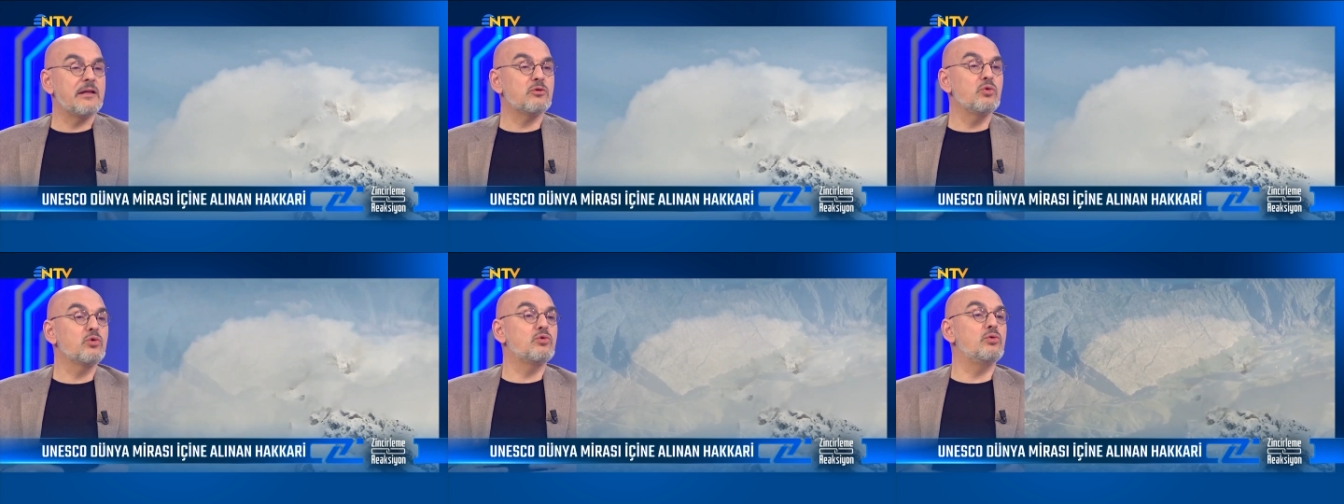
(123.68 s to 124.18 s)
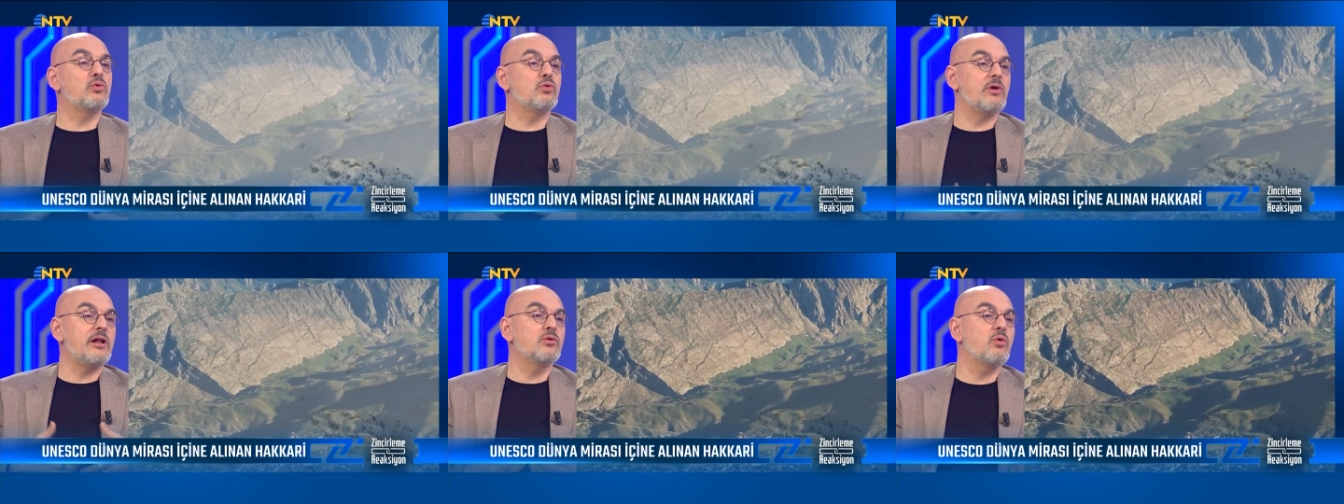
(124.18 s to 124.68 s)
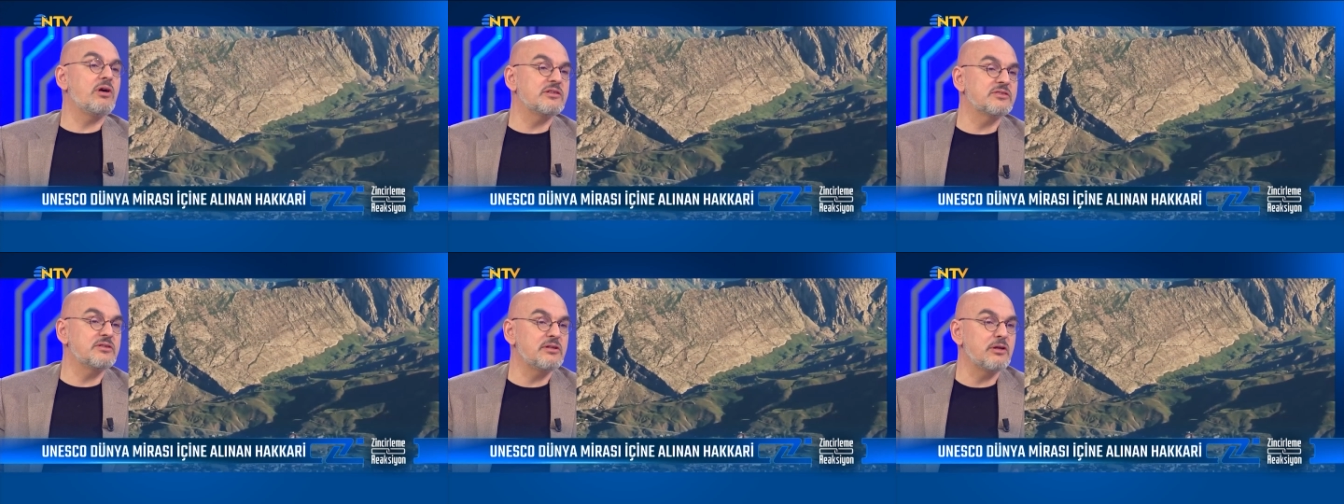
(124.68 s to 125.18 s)
Etnokültürel
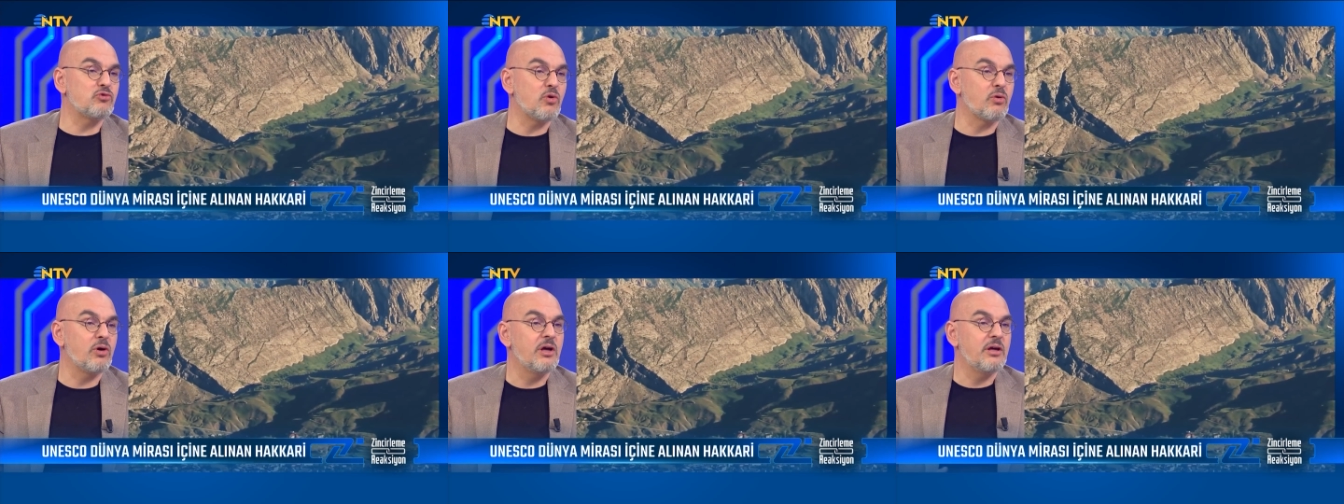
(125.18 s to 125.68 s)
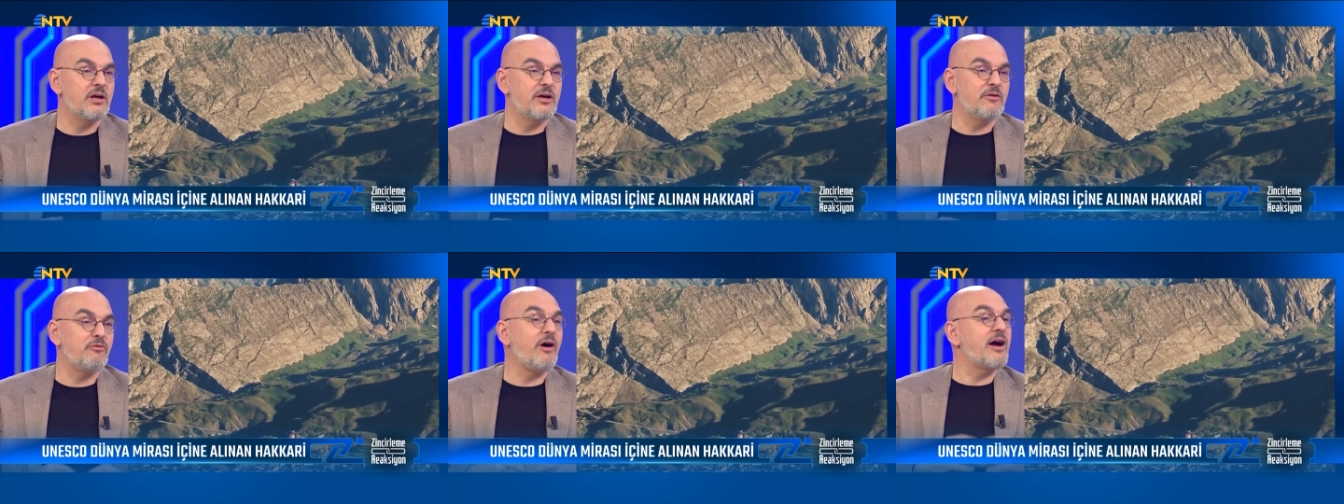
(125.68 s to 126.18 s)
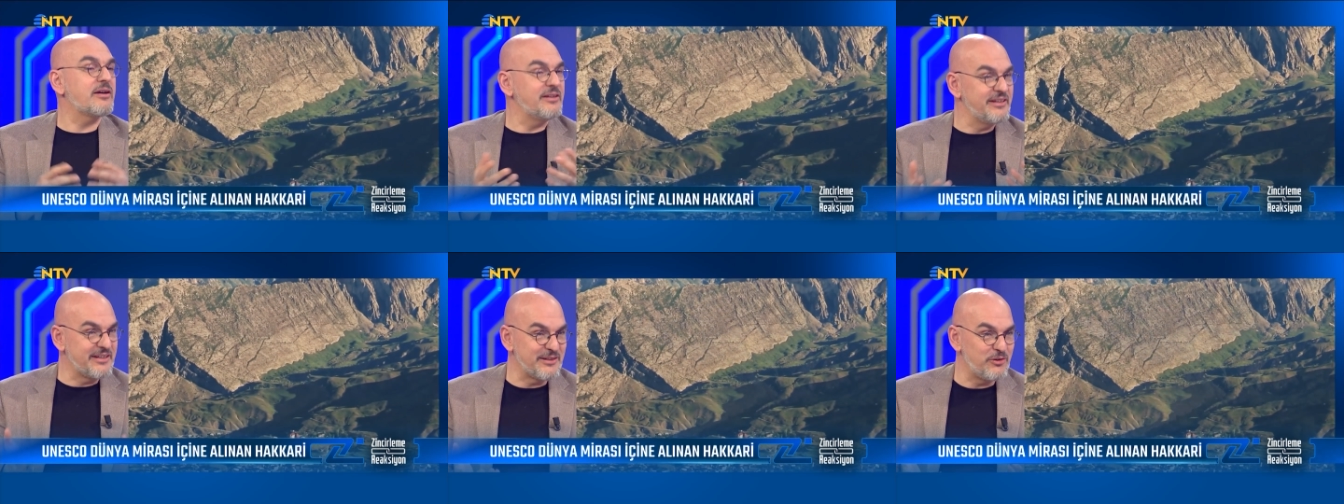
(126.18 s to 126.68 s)
doğasını da çok e,
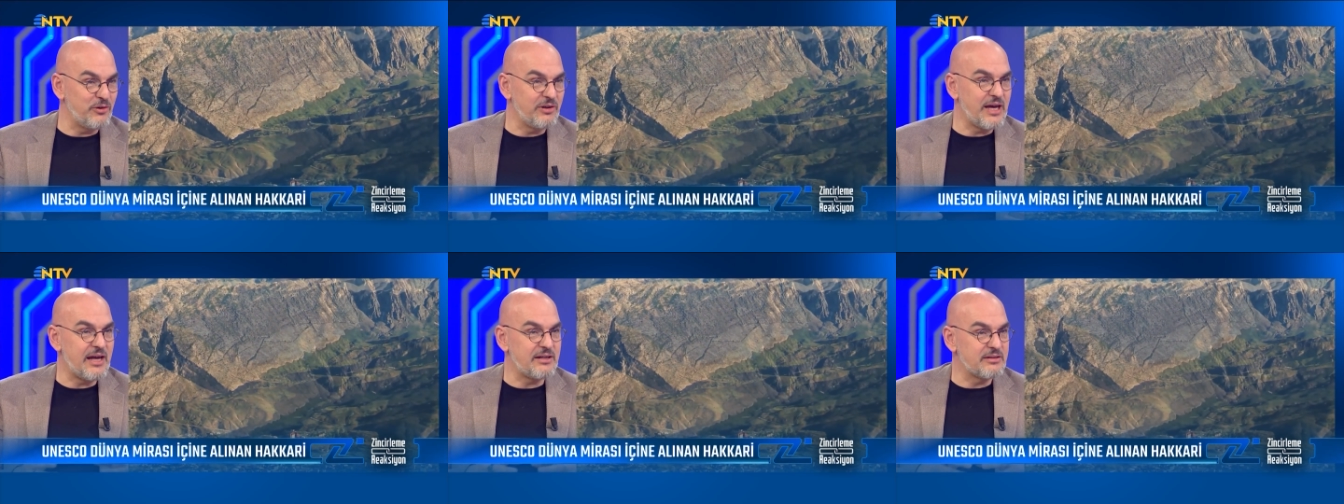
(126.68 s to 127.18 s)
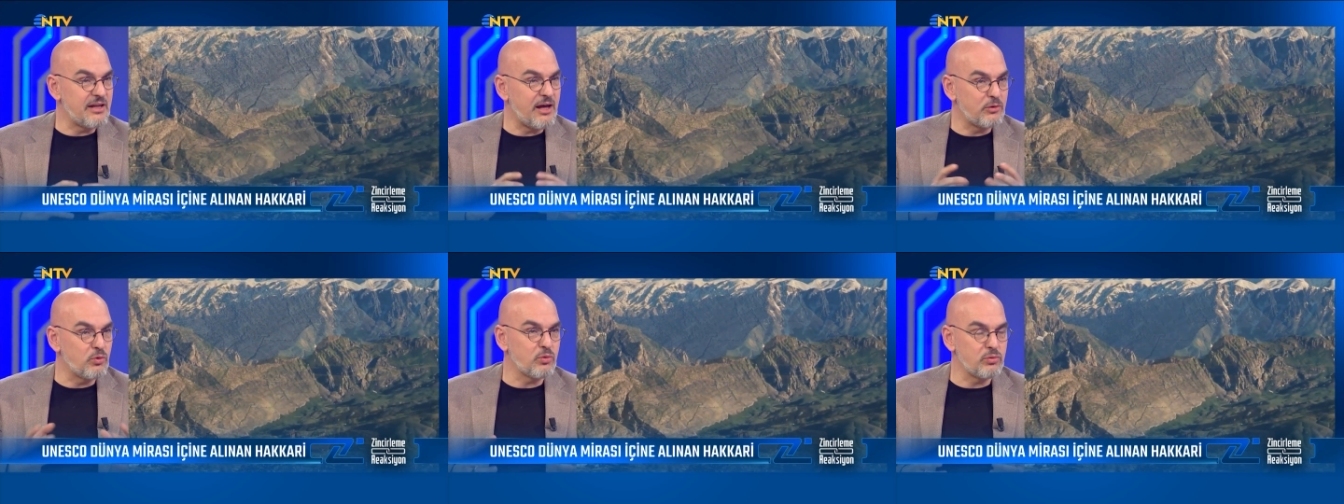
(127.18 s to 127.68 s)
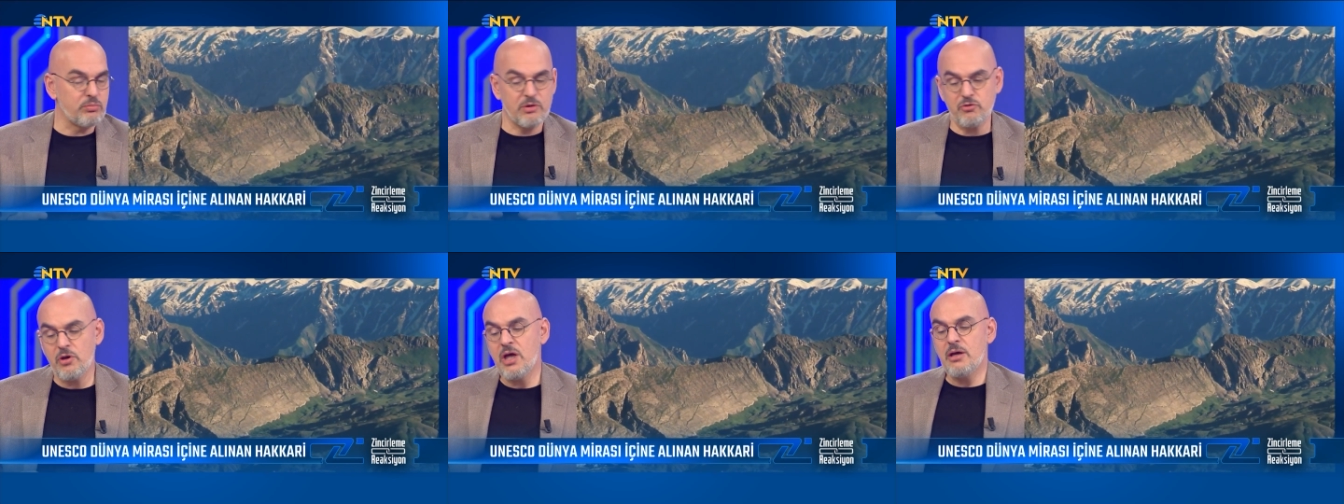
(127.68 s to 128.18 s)
farklı kılıyor. Yani daha
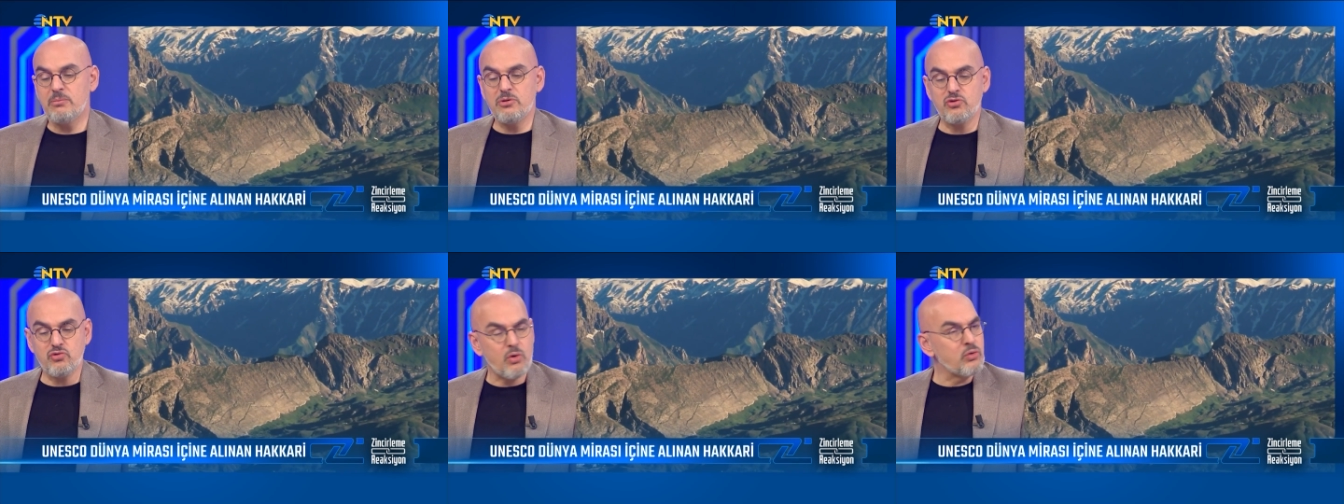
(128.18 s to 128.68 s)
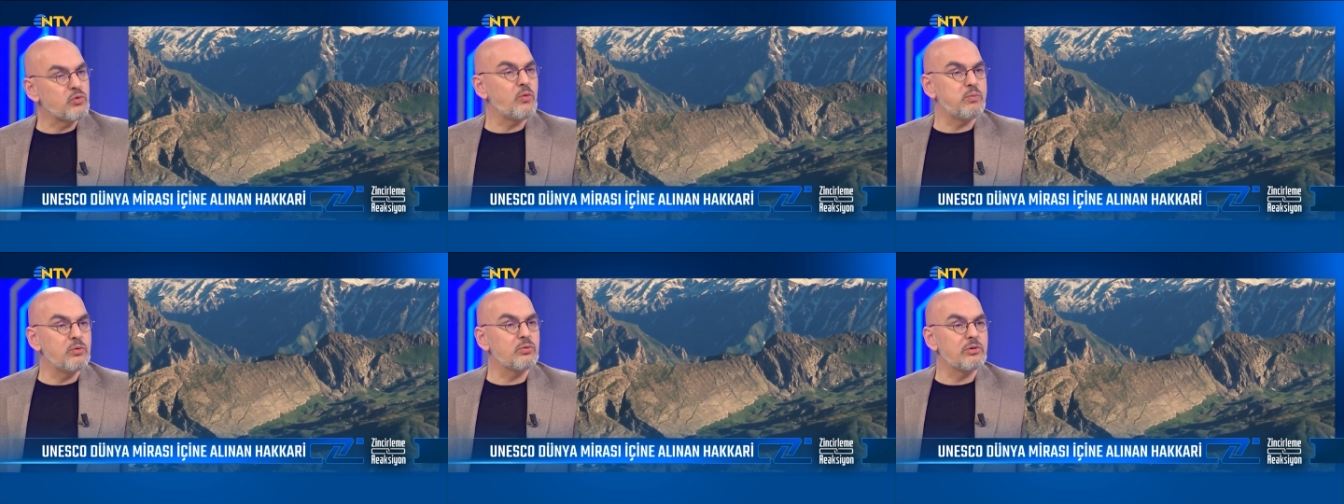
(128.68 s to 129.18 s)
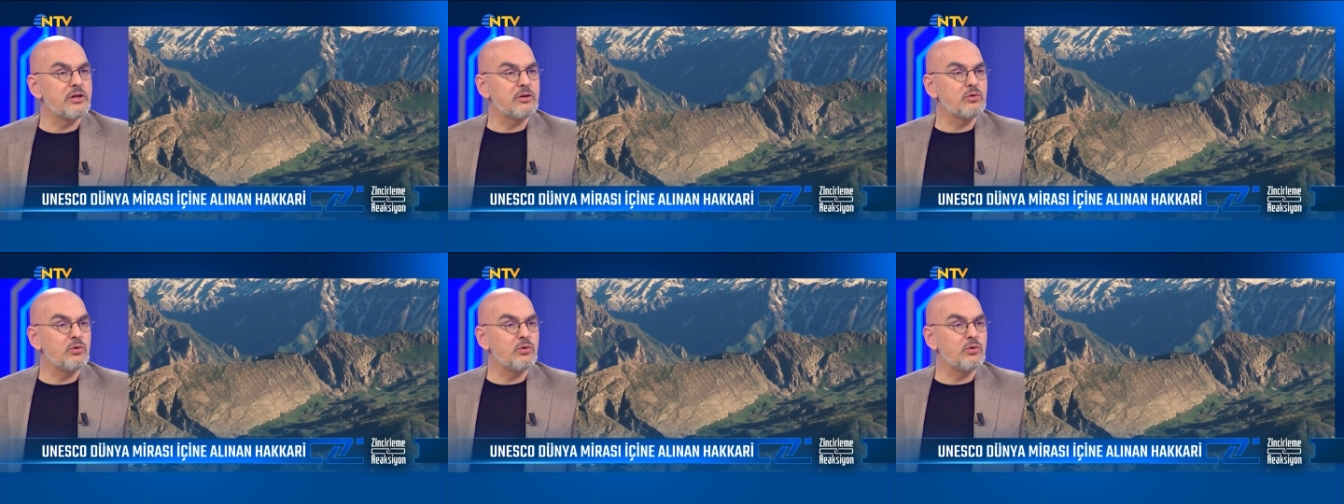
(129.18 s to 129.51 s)
dokunulmaz. Biz çoğu toplulukları